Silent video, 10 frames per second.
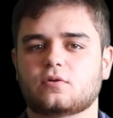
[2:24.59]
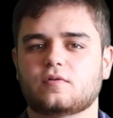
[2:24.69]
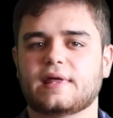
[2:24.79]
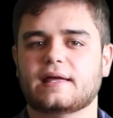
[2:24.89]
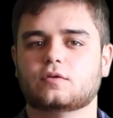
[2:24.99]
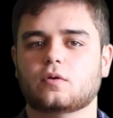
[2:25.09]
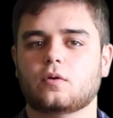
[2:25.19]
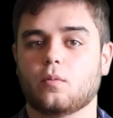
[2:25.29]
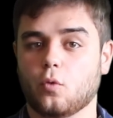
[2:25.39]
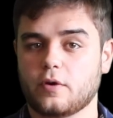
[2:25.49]
un
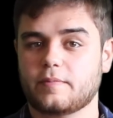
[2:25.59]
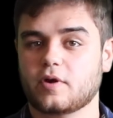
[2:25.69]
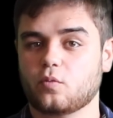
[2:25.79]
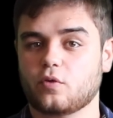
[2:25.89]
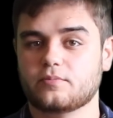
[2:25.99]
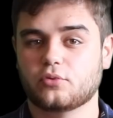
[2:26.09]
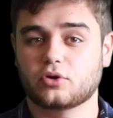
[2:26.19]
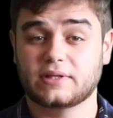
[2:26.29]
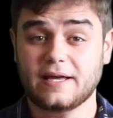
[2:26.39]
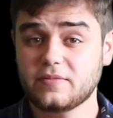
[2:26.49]
dato muy pero muy
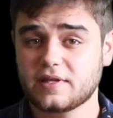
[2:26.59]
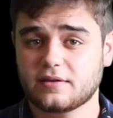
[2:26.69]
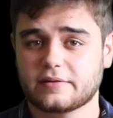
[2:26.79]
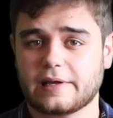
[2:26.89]
importante.